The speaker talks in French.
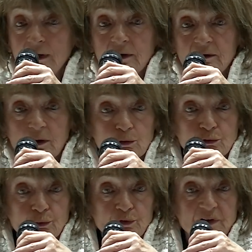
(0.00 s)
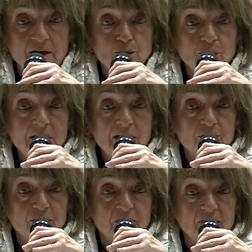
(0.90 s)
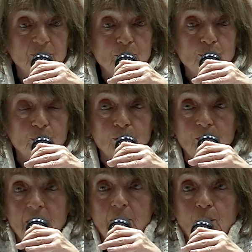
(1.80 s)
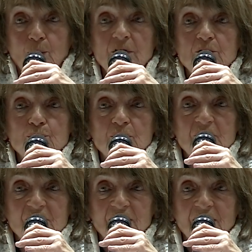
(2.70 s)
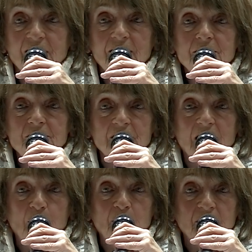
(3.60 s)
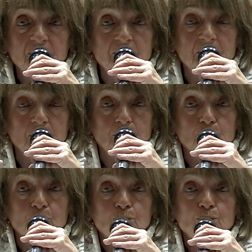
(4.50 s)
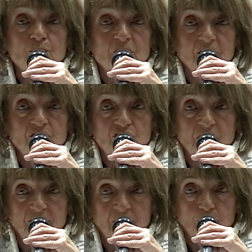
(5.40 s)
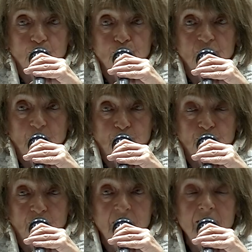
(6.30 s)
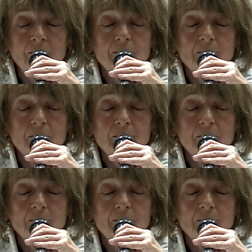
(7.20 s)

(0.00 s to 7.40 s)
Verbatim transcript: des ressources naturelles. Enfin, disons qu'on étudie cette classe à partir de toutes ses richesses et de tous ses pouvoirs,